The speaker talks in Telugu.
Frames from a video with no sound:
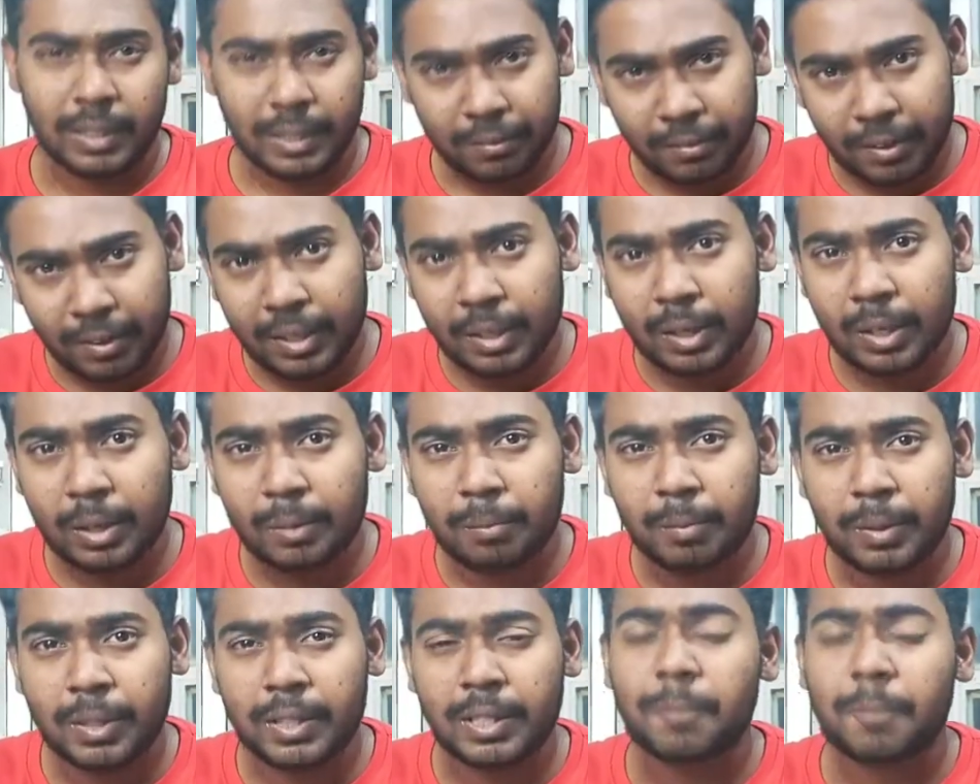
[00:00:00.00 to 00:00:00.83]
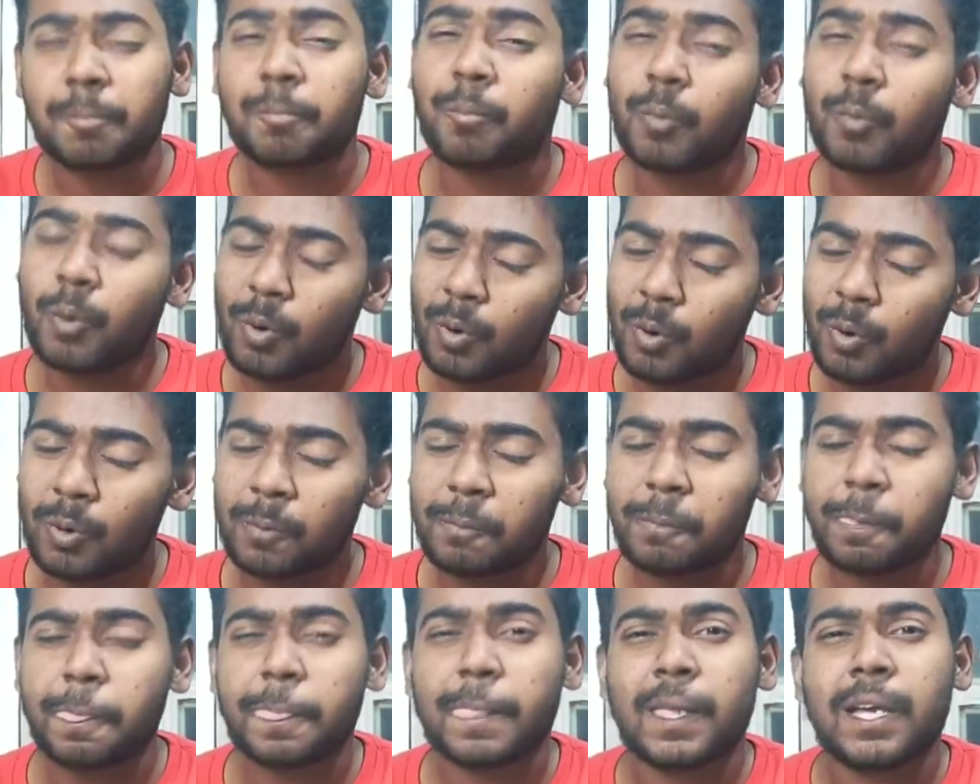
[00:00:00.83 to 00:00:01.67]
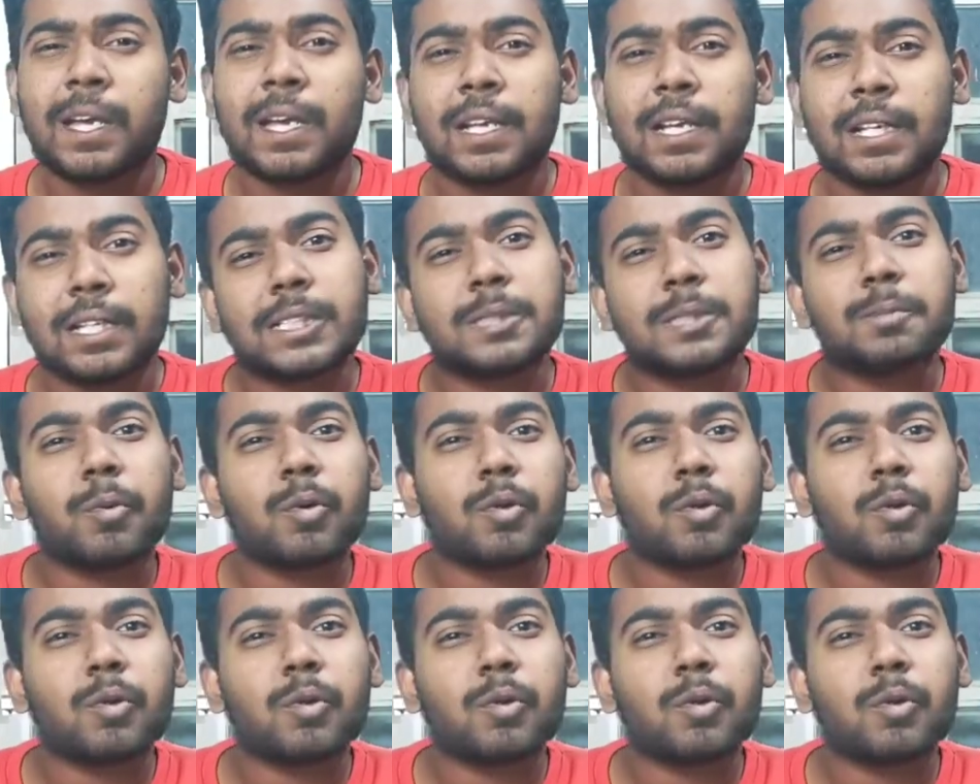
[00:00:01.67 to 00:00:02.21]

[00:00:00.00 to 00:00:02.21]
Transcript: డివైడెడ్ అయిపోయింది పోకో ఎస్